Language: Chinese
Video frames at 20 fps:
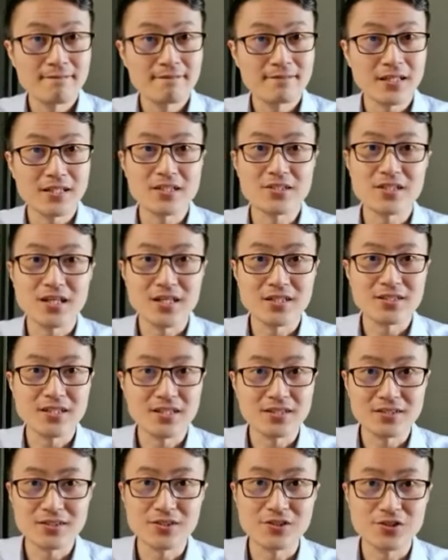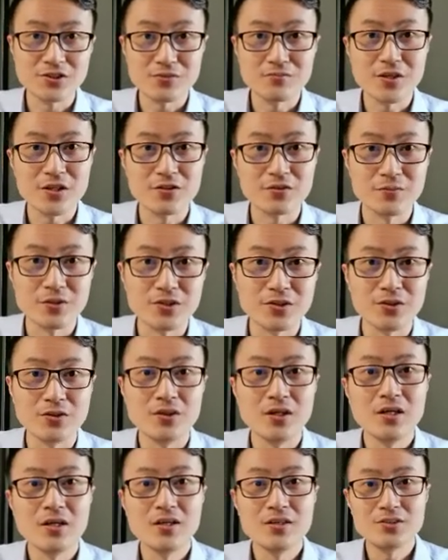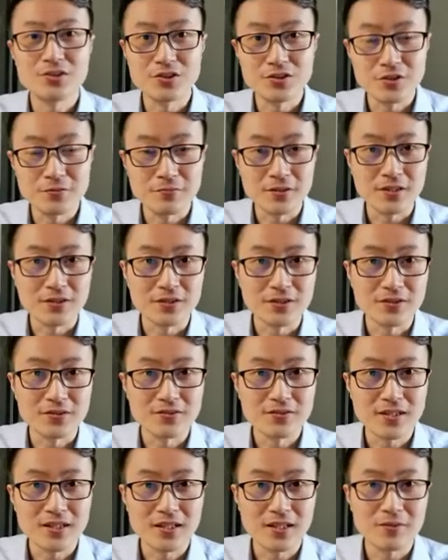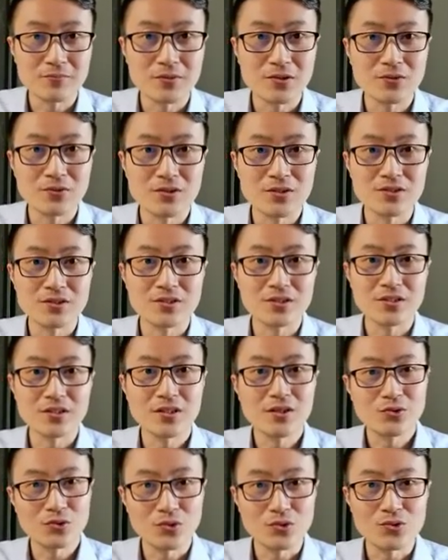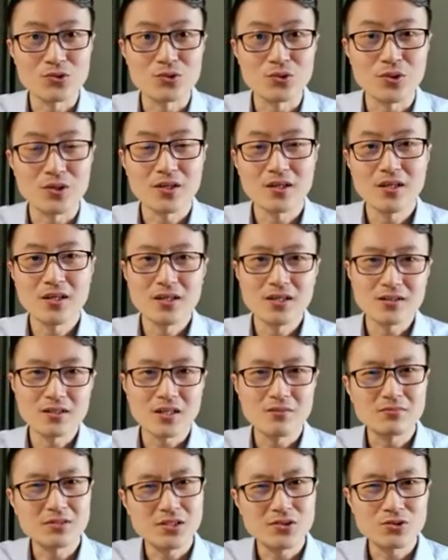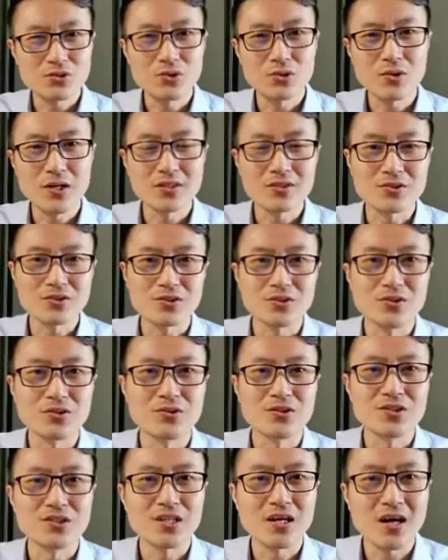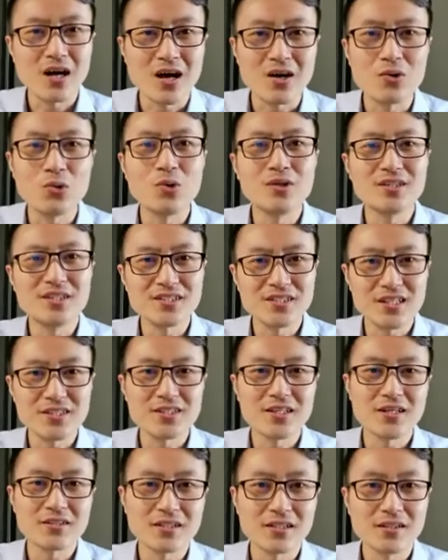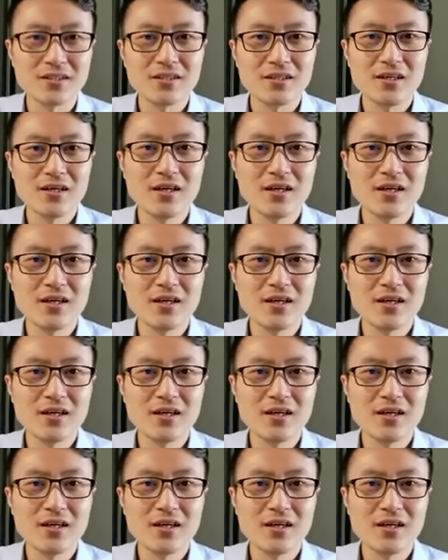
大家想一想，自己身边有没有亲戚朋友啊，包括一些同学，他们在说话的时候有一些含混的现象呢？